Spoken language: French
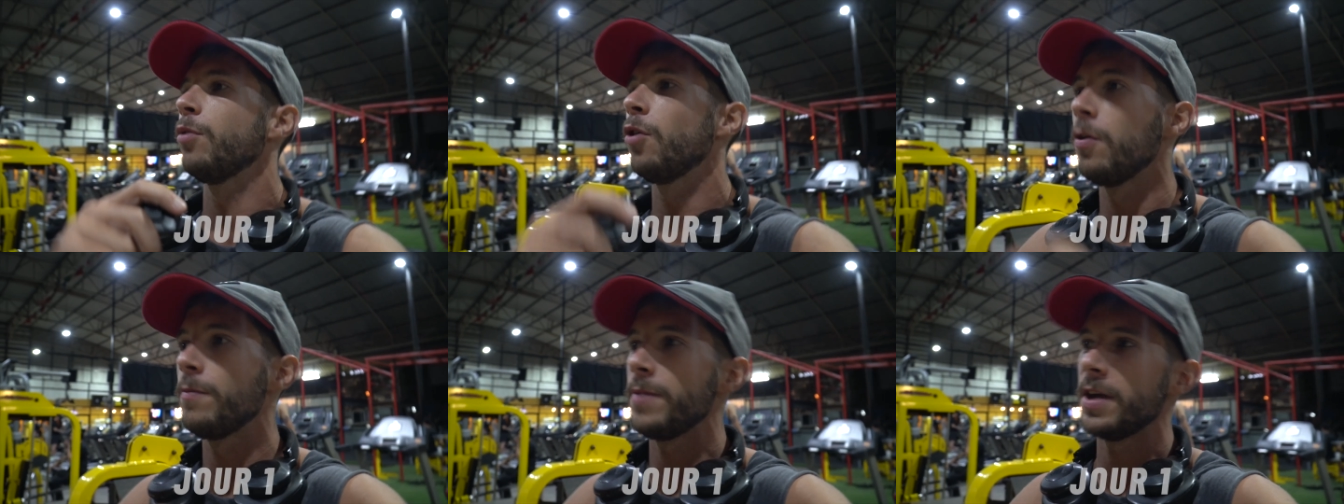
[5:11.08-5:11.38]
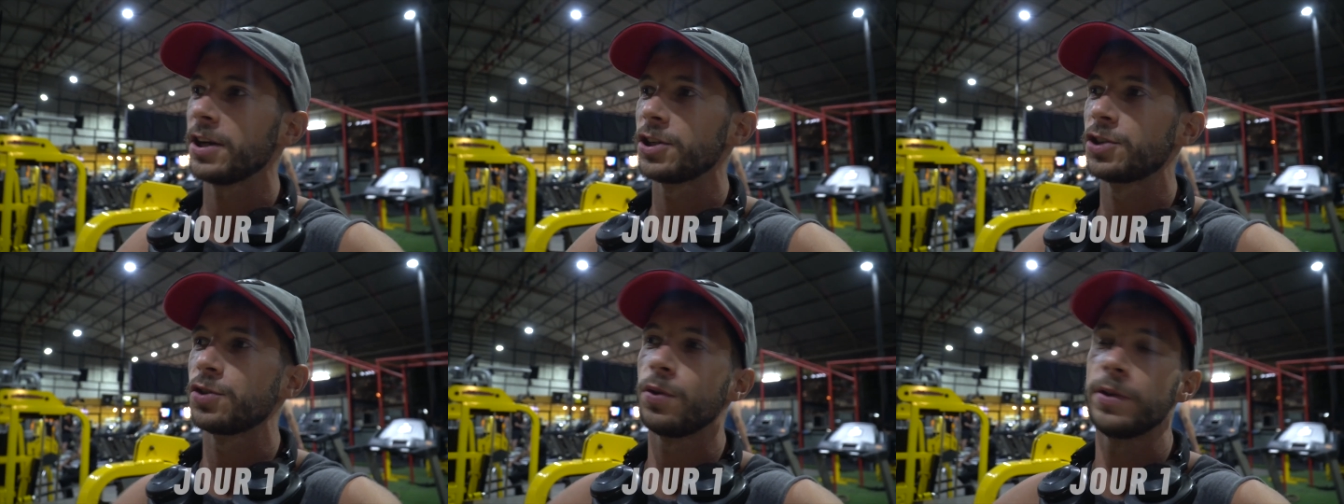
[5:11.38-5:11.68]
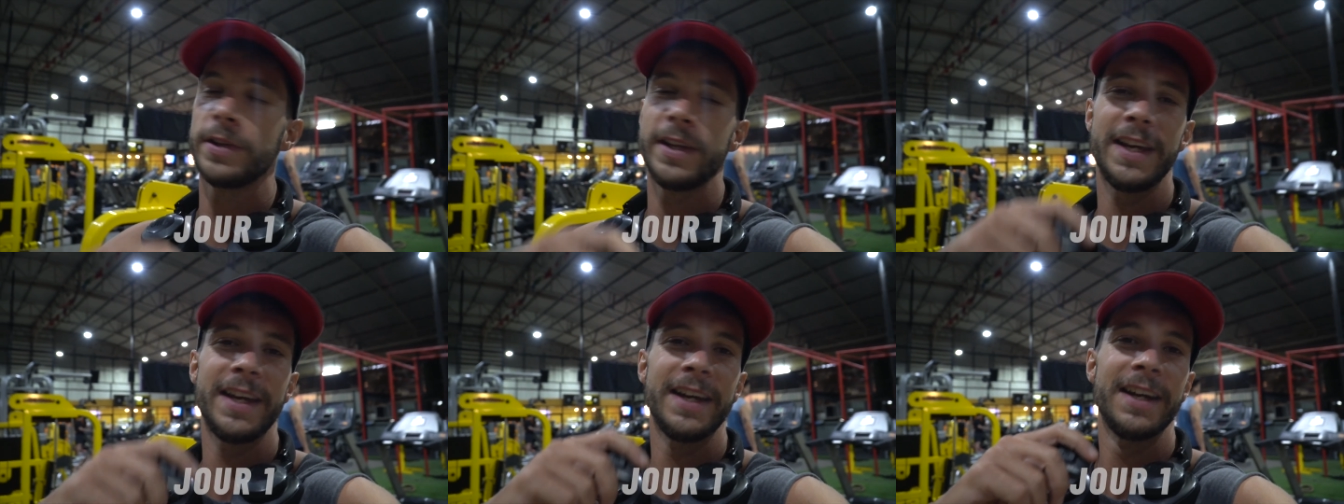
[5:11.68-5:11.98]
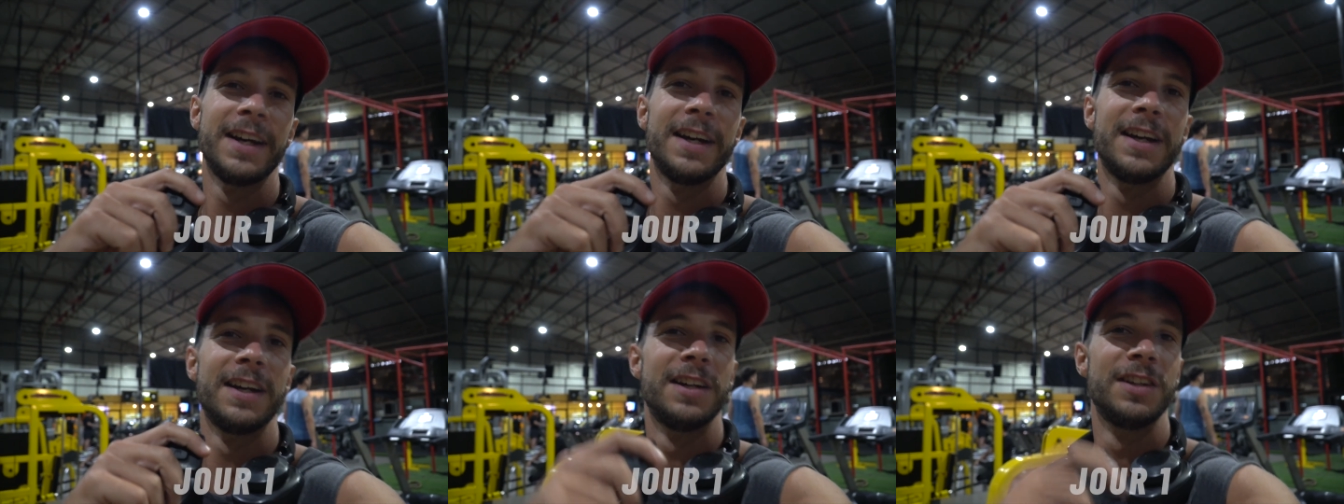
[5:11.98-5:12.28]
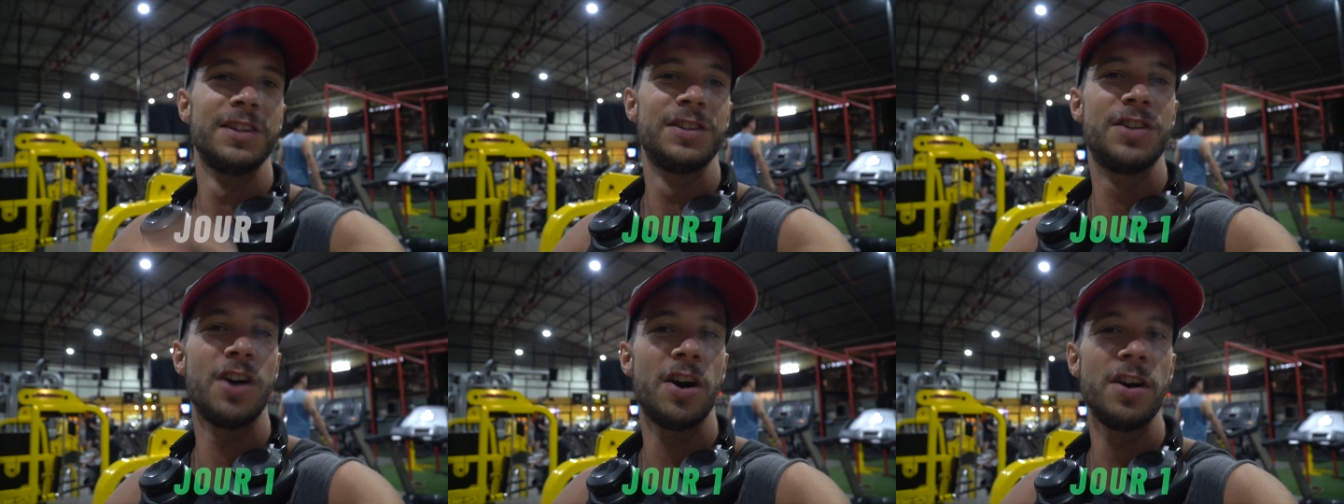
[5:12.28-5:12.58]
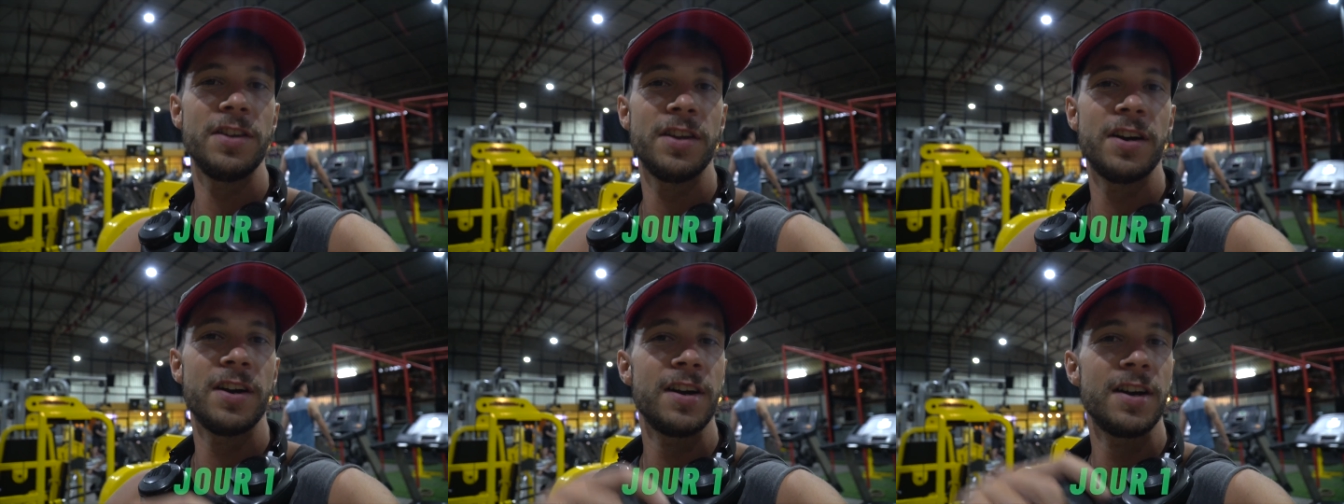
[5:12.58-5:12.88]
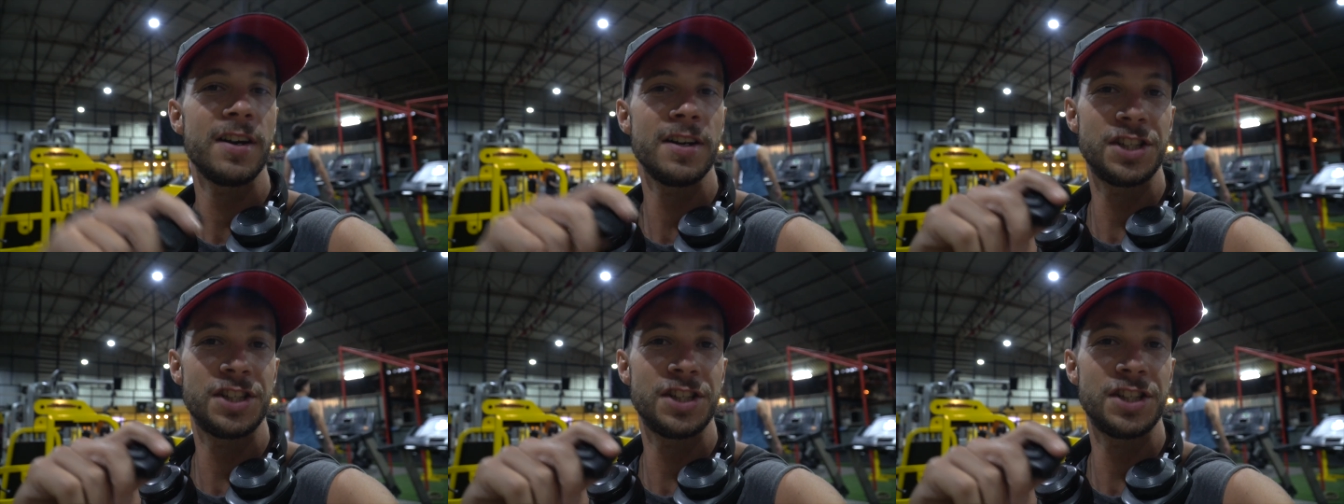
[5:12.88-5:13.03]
première journée, bonne.